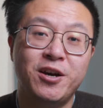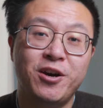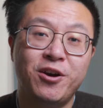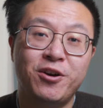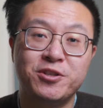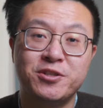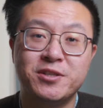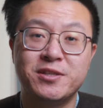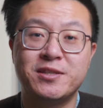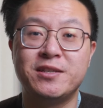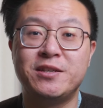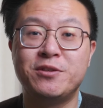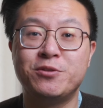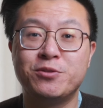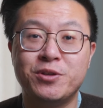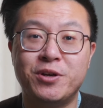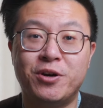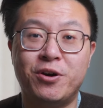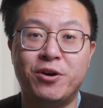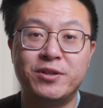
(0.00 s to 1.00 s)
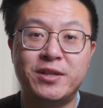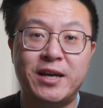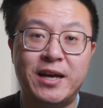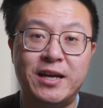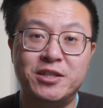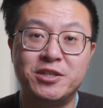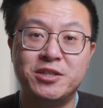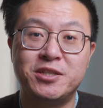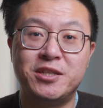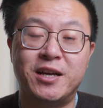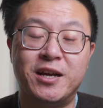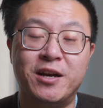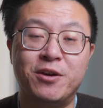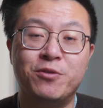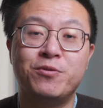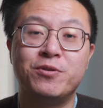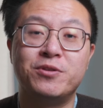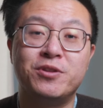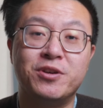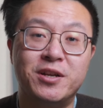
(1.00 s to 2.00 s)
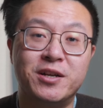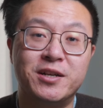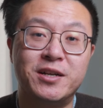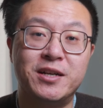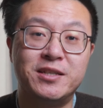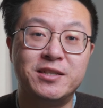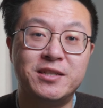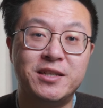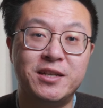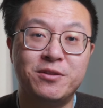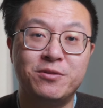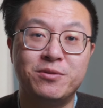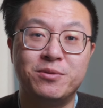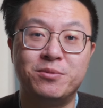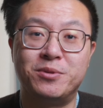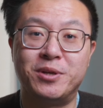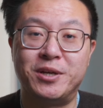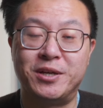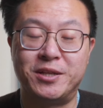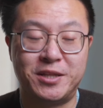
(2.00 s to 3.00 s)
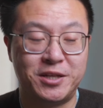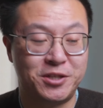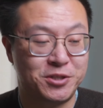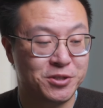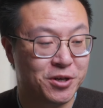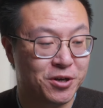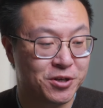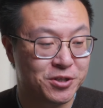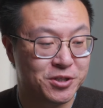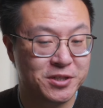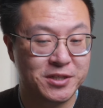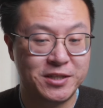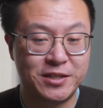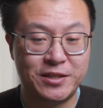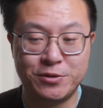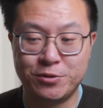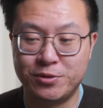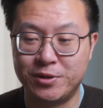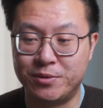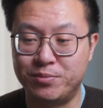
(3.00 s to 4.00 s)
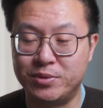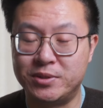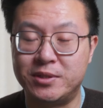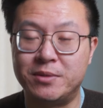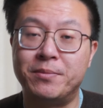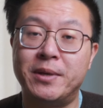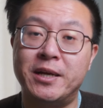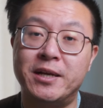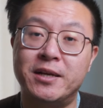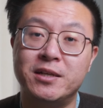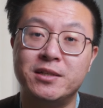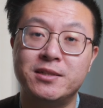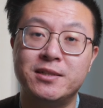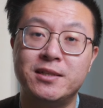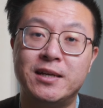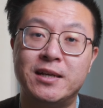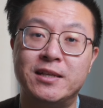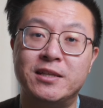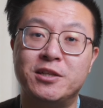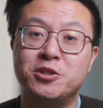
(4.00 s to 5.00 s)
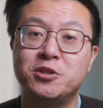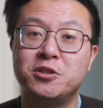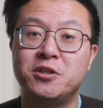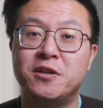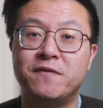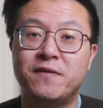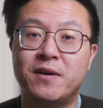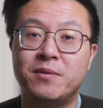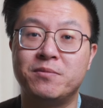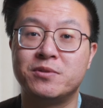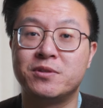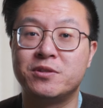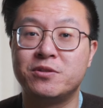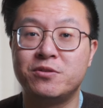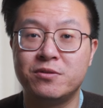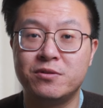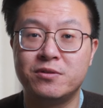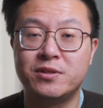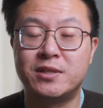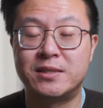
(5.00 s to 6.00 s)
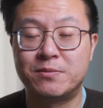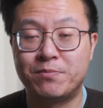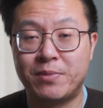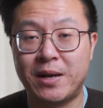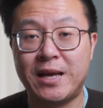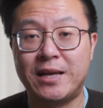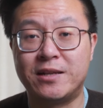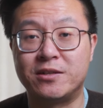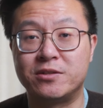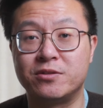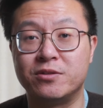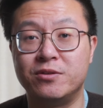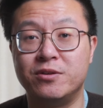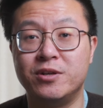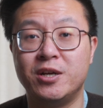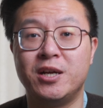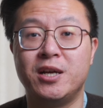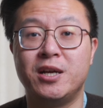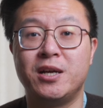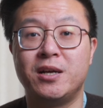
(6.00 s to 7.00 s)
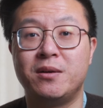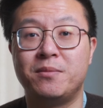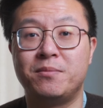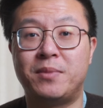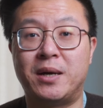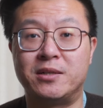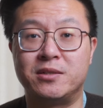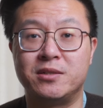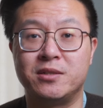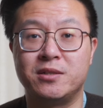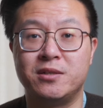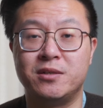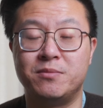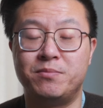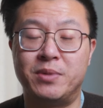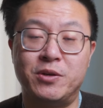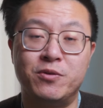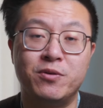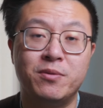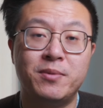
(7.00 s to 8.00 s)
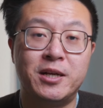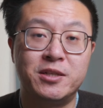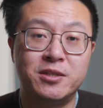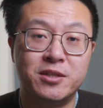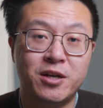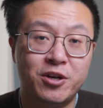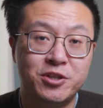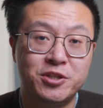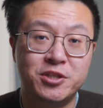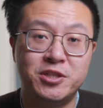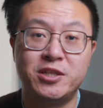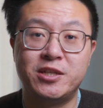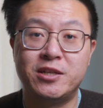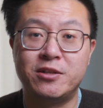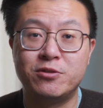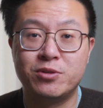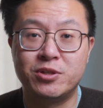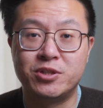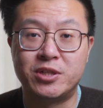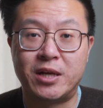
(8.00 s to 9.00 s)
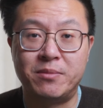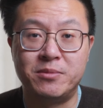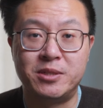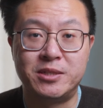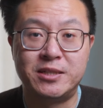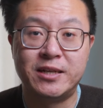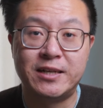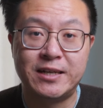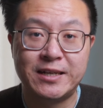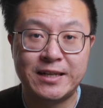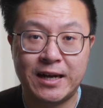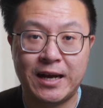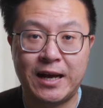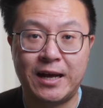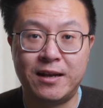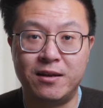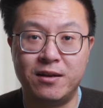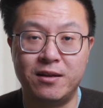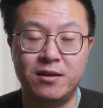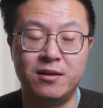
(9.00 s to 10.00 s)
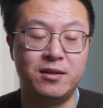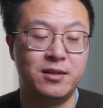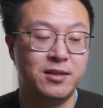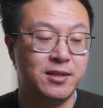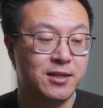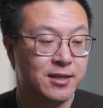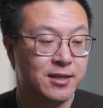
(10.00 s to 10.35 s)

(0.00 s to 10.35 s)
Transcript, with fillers: 二十四英寸好歹之前还获得了更新，对不对？但是二十七英寸不仅没更新，还在之前发布 Studio Display 的时候， 把这个苹果把这个二十七英寸产品线给砍了，